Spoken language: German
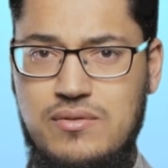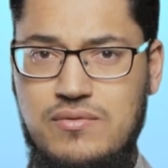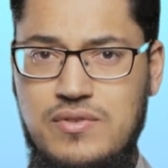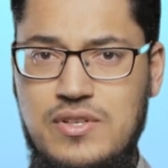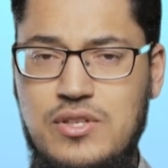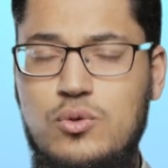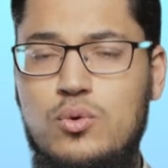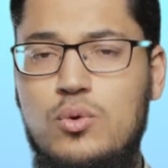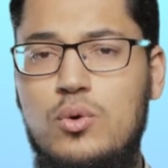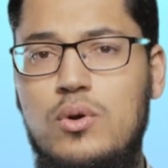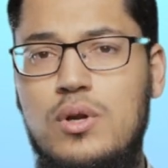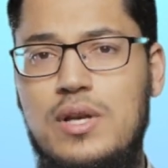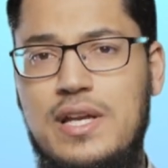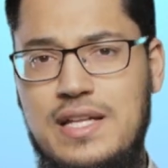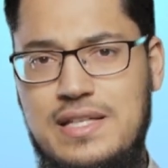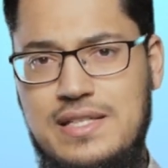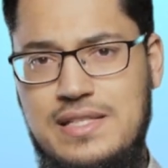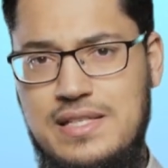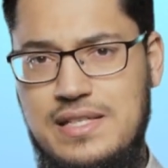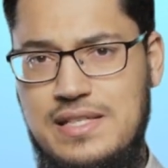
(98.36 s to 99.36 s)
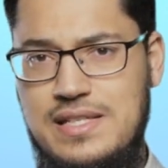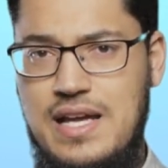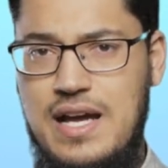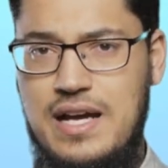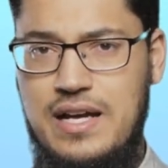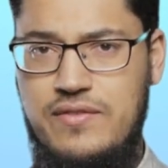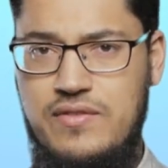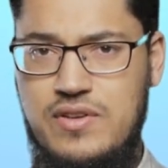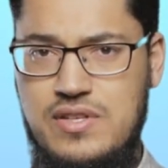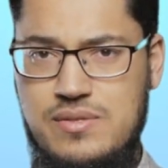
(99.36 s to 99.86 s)
wie du letztes
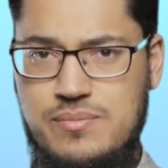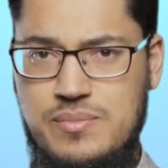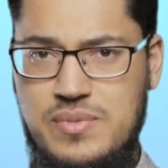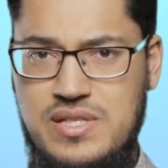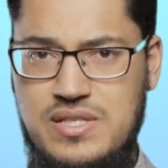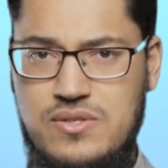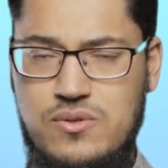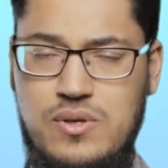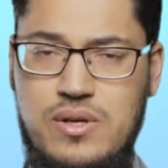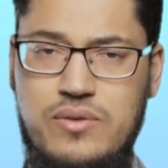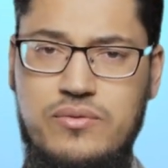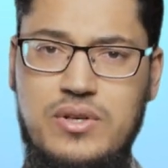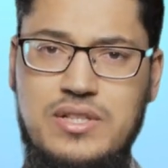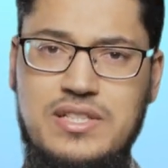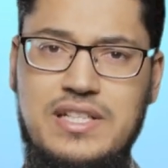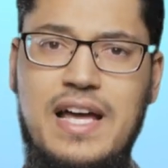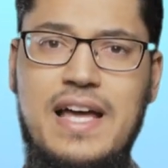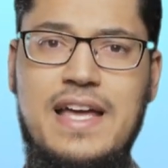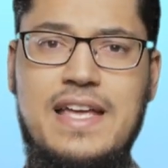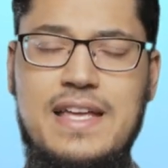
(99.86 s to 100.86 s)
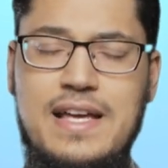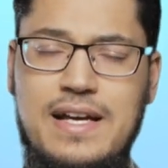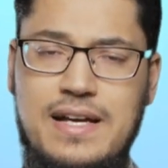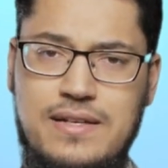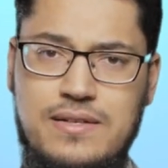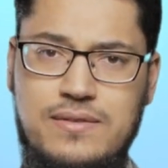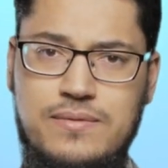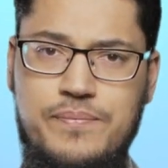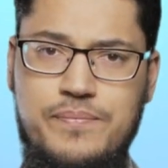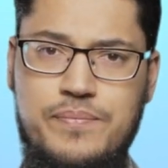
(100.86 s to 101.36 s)
Jahr gewesen bist oder vor drei
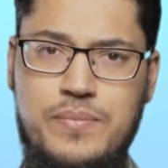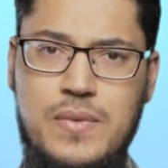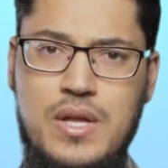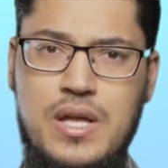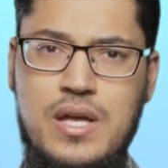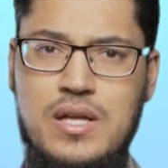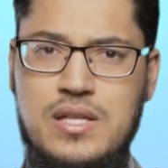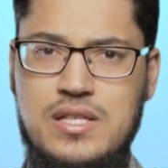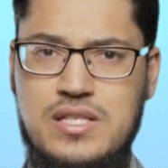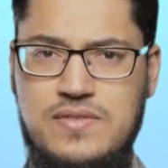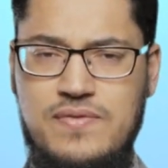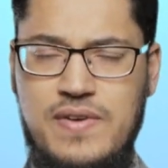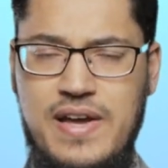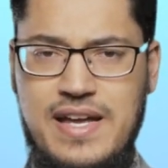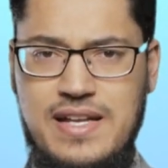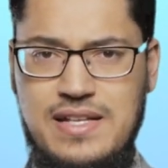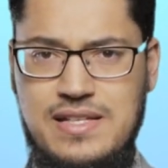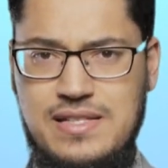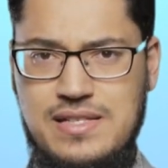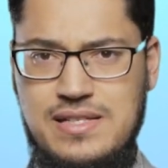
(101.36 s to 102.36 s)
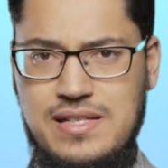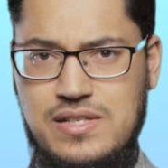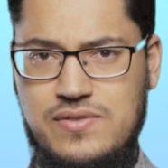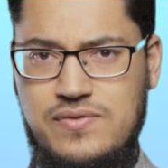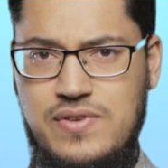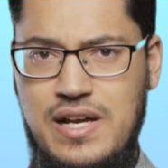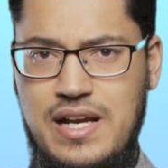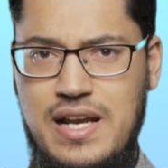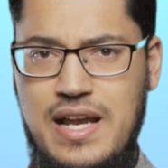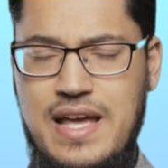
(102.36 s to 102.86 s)
Jahren. Zweitens das
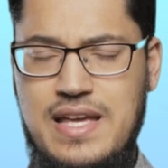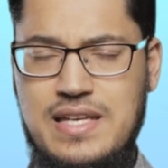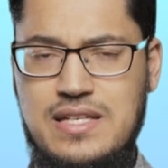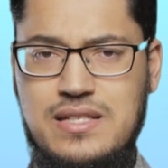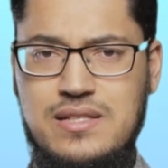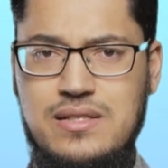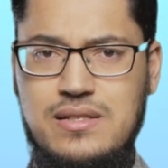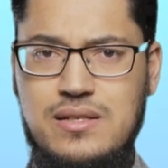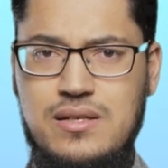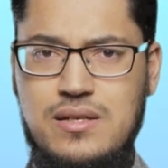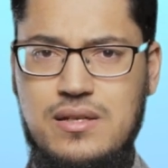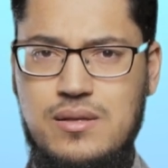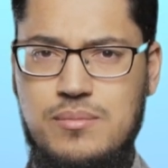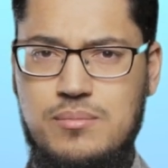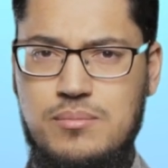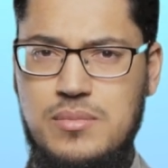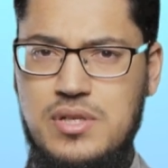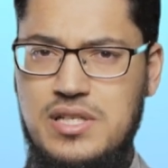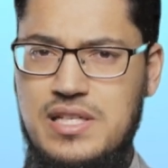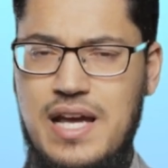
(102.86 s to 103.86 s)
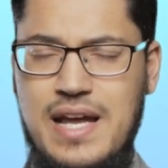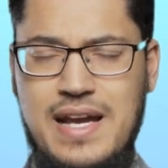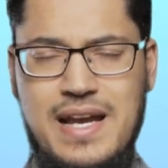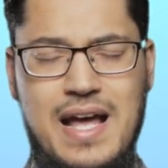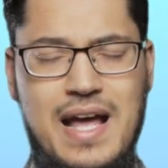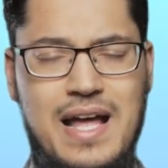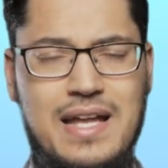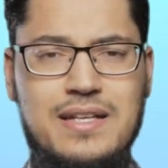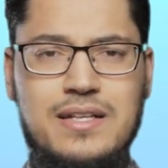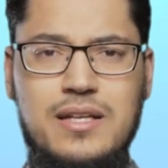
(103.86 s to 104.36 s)
Vergleichen mit
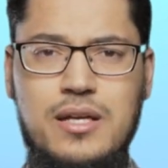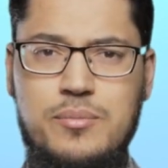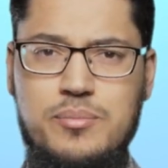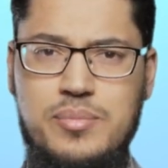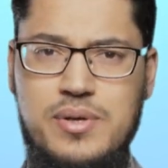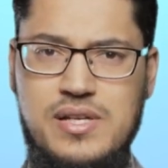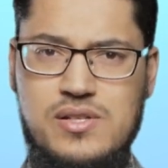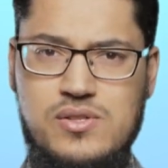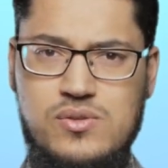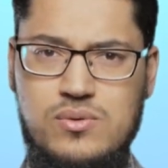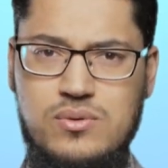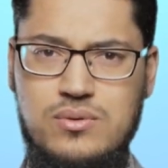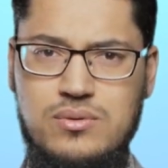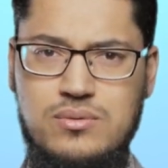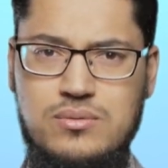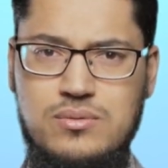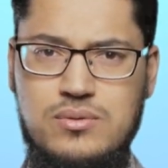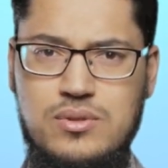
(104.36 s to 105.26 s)
einer anderen Person.